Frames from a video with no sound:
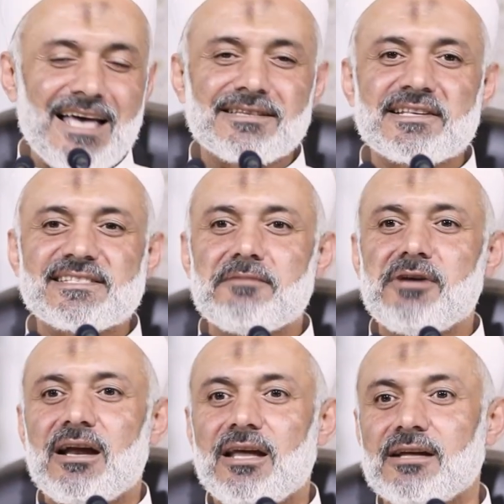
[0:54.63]

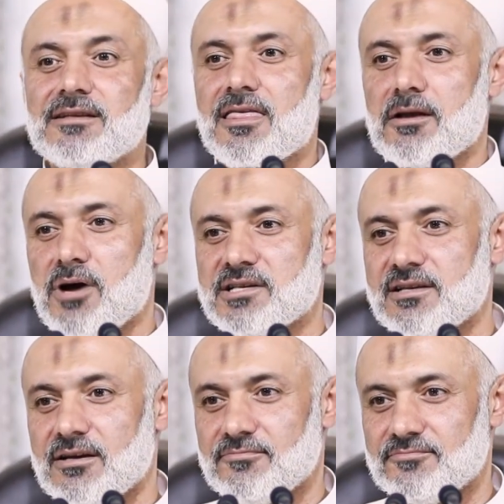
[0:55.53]
تستمع لحديث المعصيه